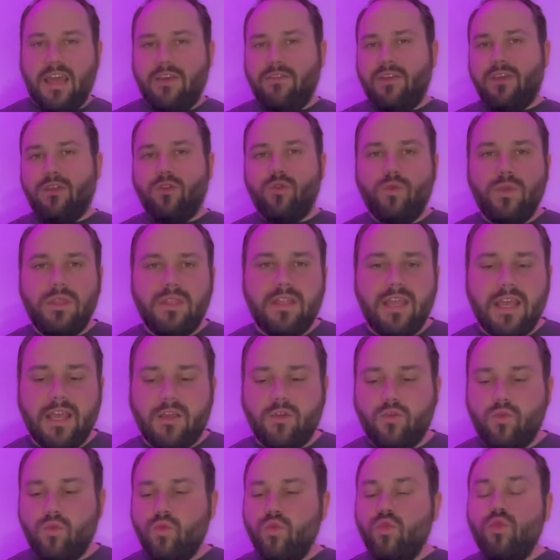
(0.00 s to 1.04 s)
avec huit decks
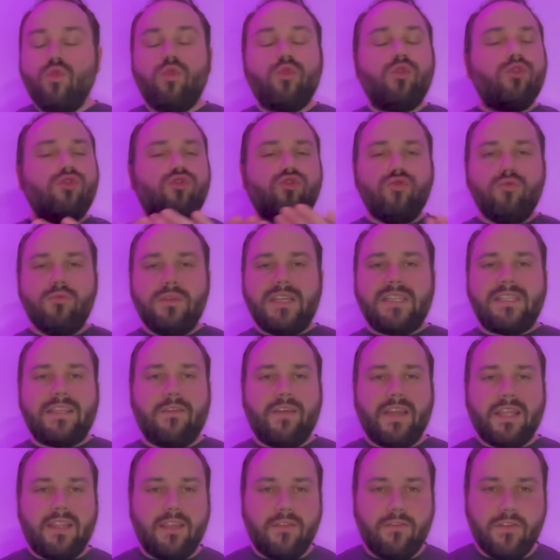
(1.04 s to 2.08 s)
ou que tu mixes
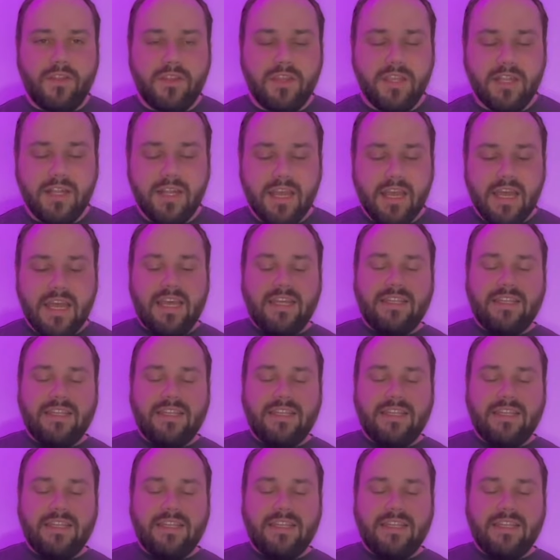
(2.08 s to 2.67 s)
avec des vinyles,